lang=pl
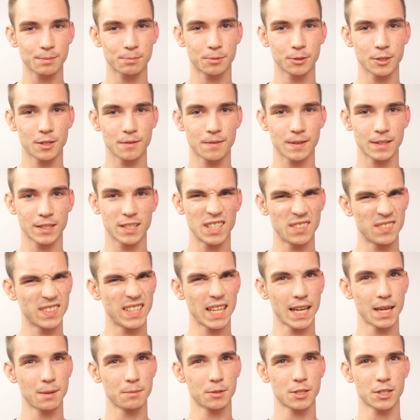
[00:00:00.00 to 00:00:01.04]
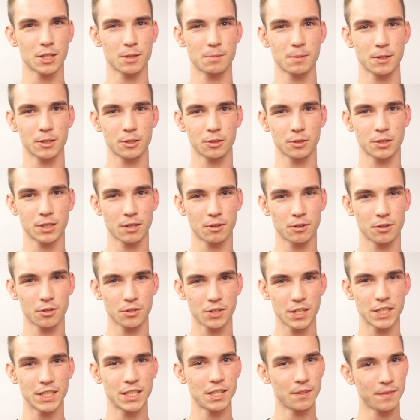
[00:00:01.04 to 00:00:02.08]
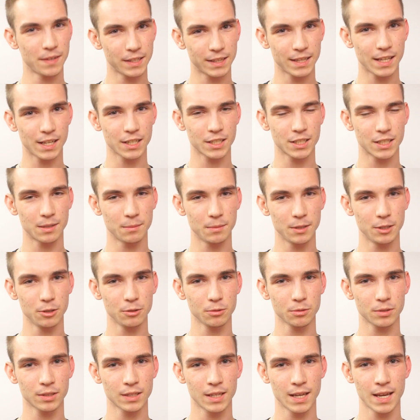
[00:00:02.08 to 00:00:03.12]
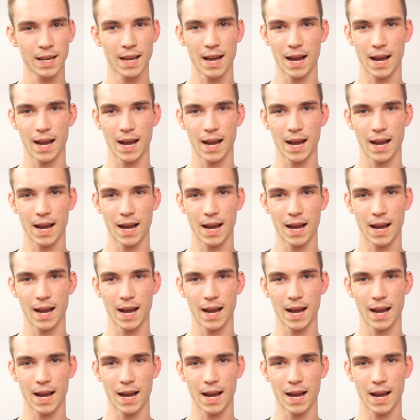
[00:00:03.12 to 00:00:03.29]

ponieważ nie wydaje mi się, żeby ktoś chciał oglądać 19 minut,